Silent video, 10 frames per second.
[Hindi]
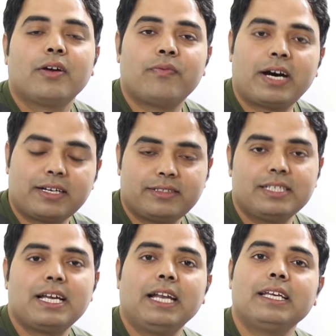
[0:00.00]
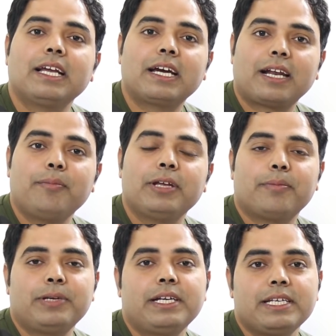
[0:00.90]
वाराणसी जाने के क्रम में
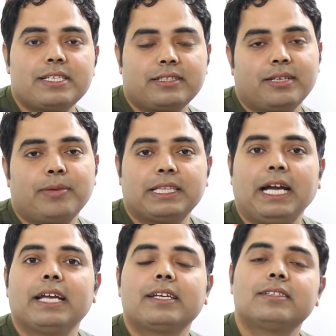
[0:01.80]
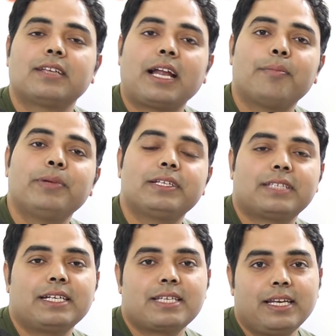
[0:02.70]
अपने टीचर से बताए कि सर आप मेरे
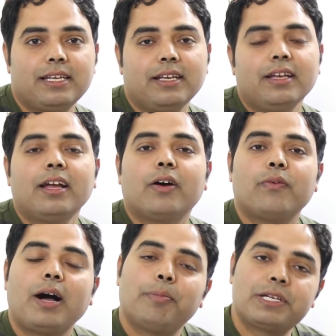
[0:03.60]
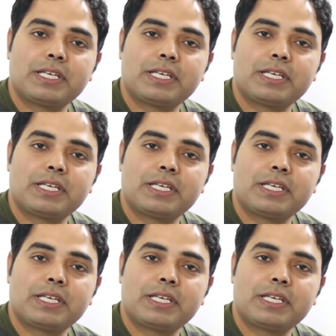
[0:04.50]
साथ चलिए वहां पर